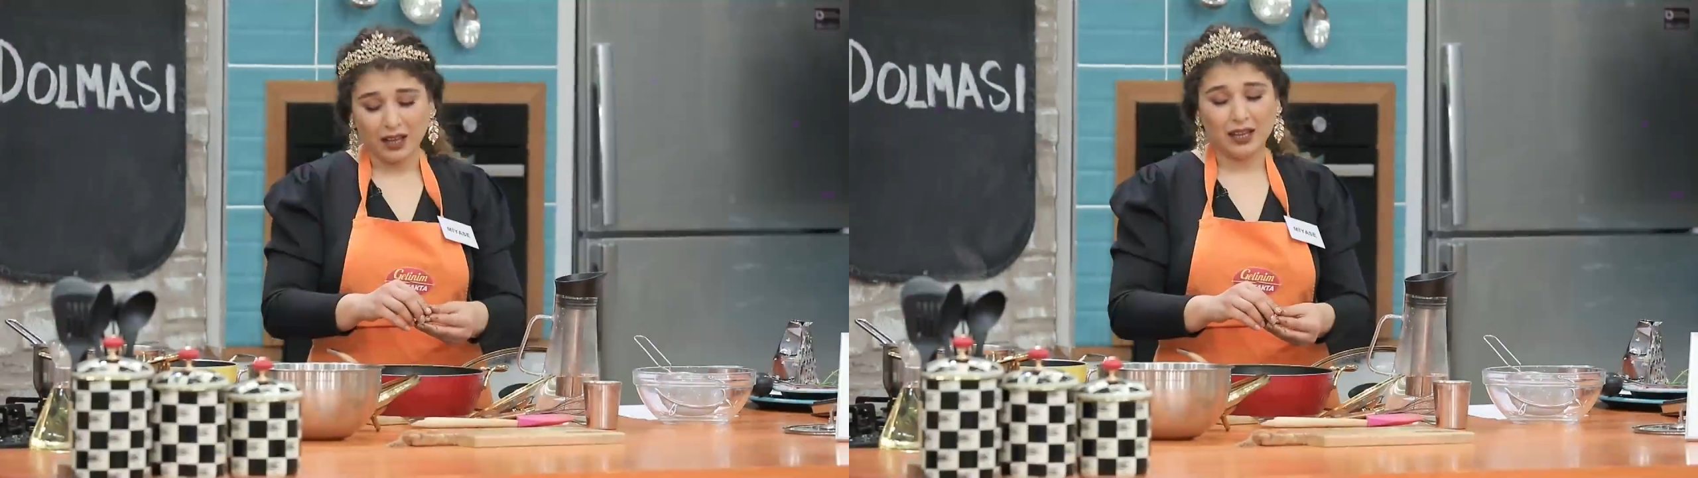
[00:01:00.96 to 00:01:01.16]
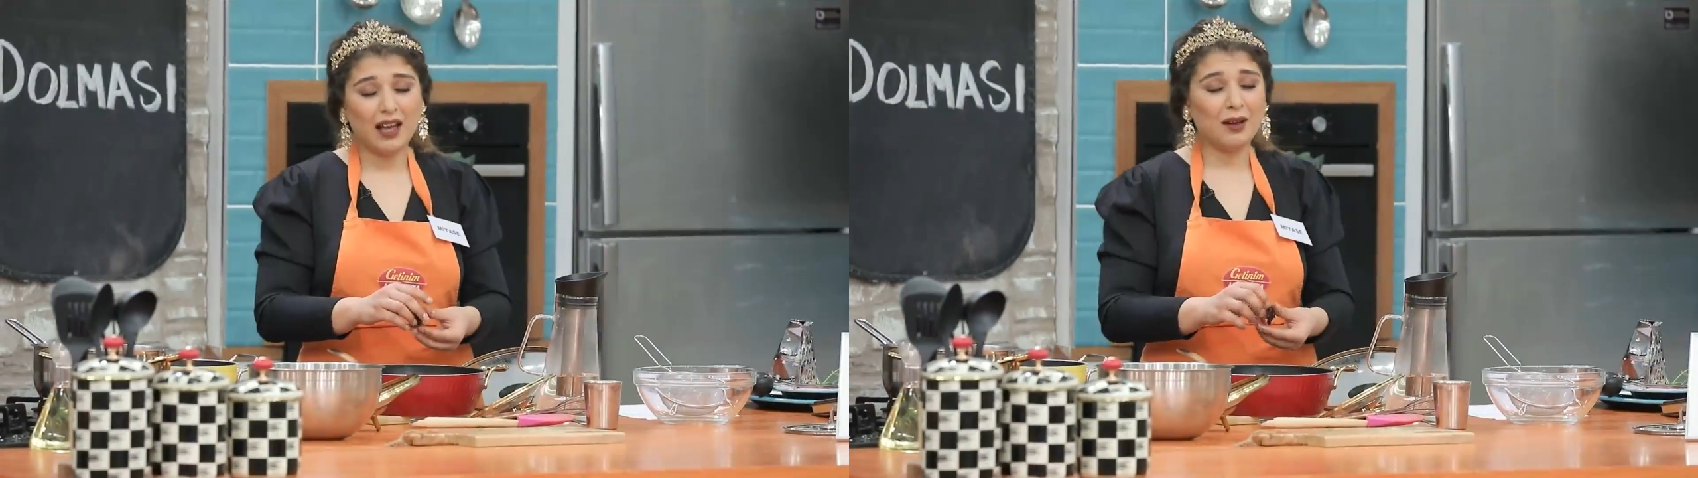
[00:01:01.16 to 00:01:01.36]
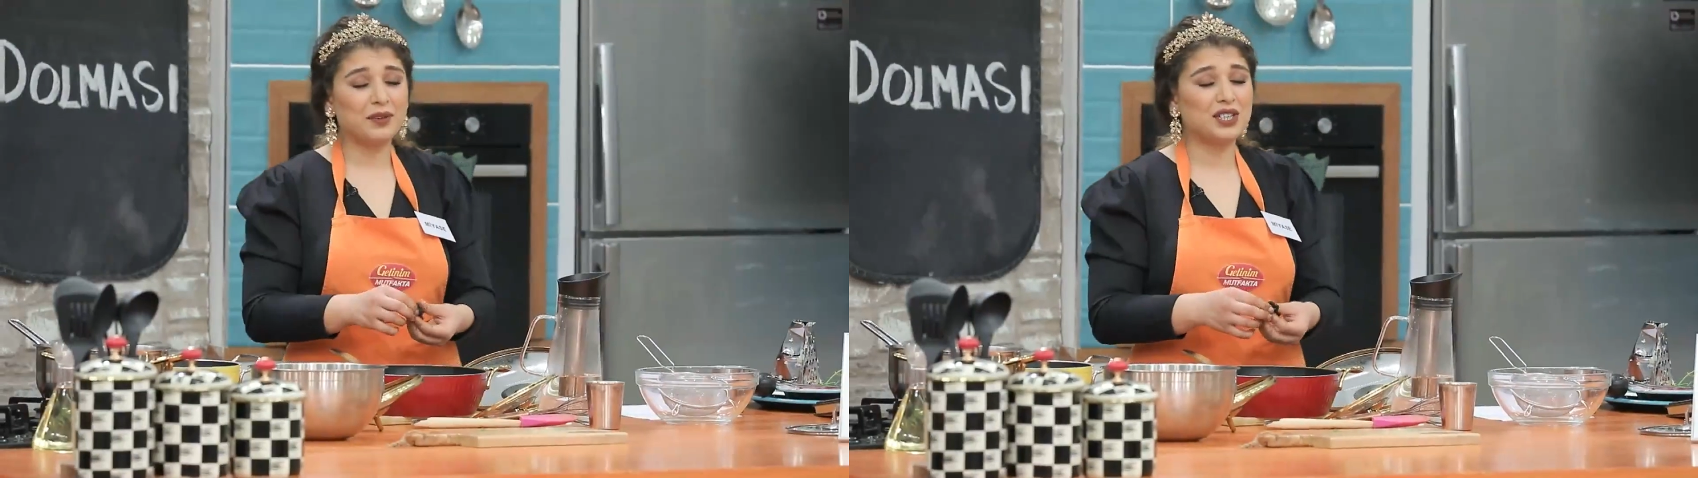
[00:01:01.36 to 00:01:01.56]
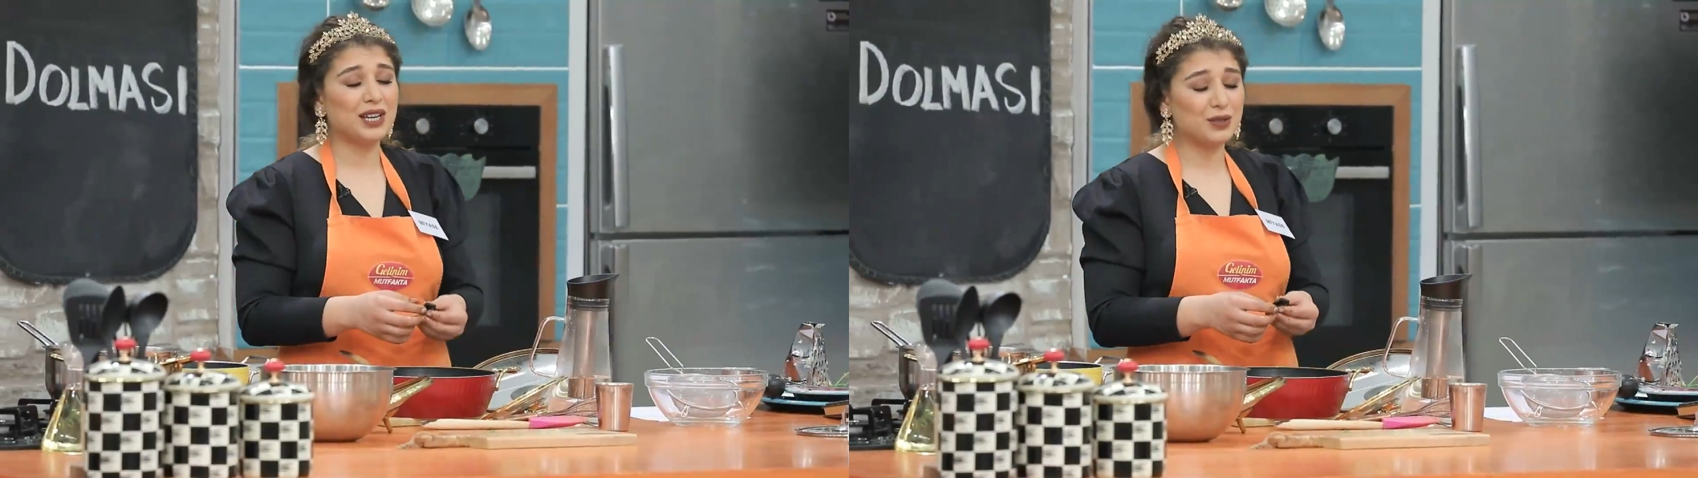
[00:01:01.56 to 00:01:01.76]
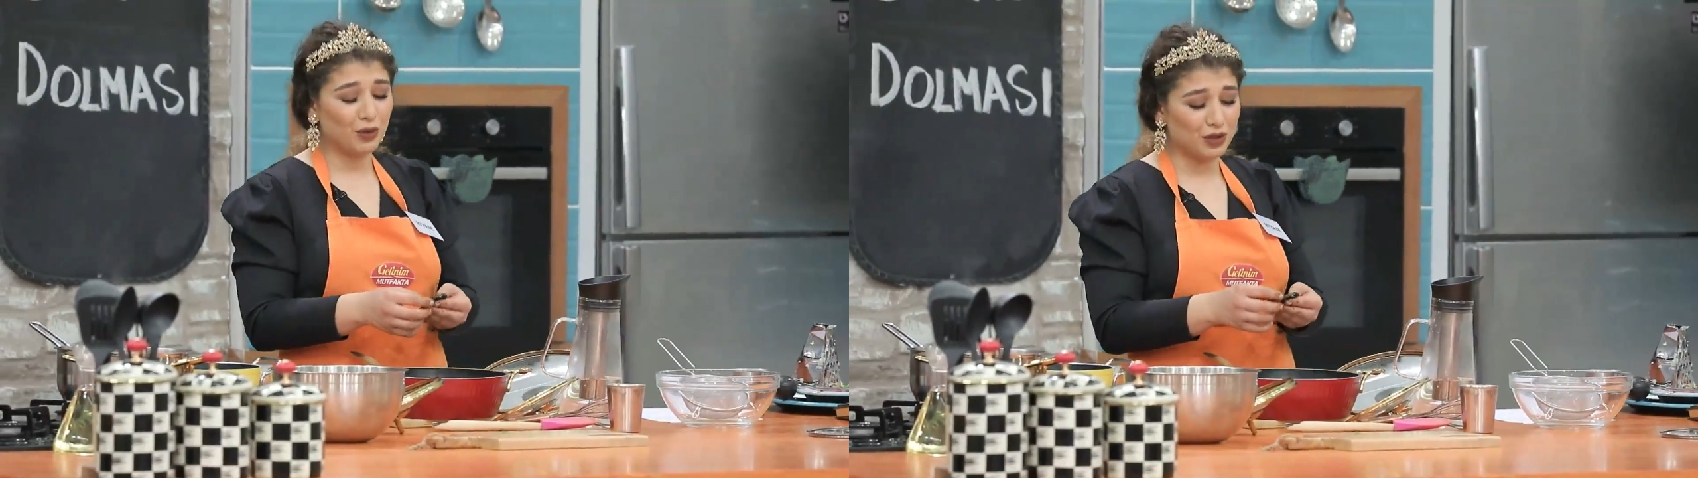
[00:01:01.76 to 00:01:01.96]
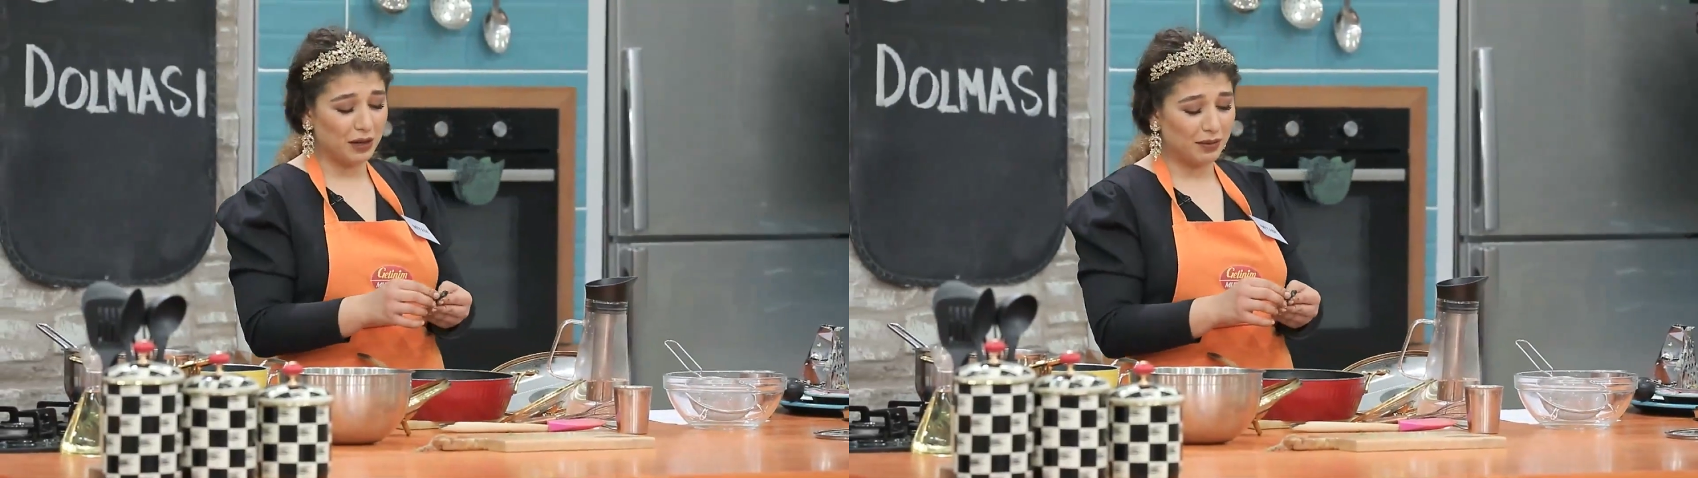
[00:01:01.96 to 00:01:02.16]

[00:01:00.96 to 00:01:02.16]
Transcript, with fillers: Ya bir şey söyleyeceğim